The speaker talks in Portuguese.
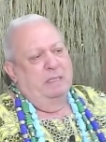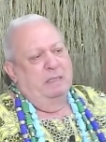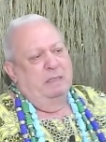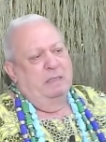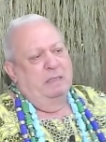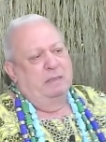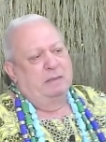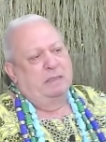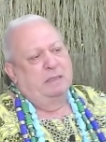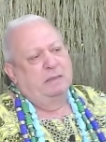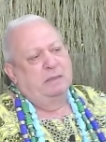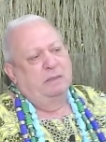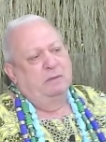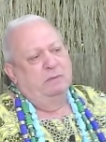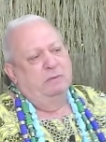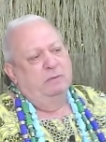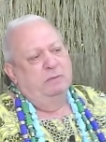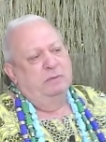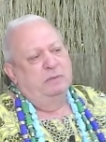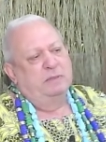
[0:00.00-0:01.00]

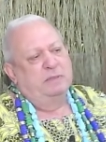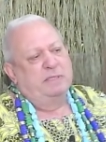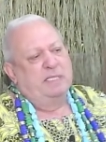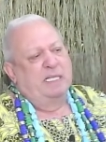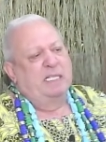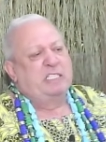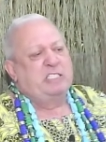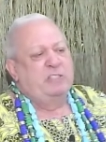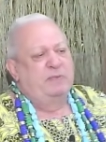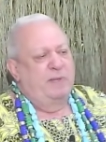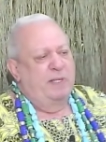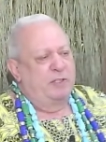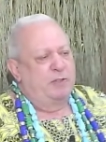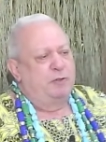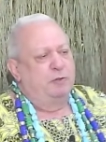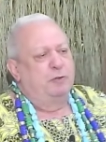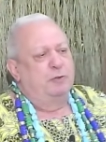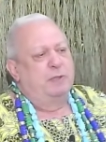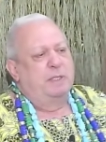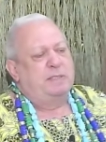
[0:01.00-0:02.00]
Entendeu? Se ela tiver
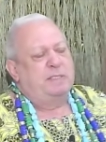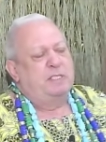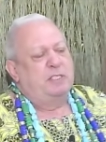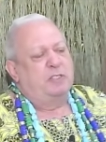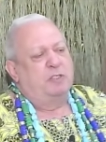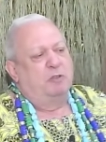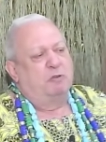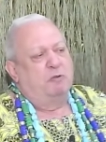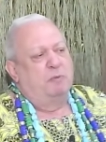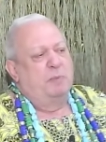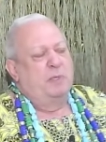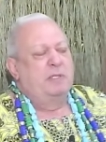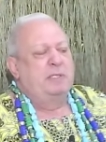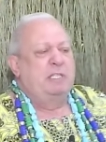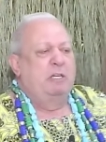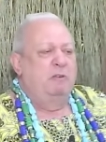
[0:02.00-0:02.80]
todos esses documentos,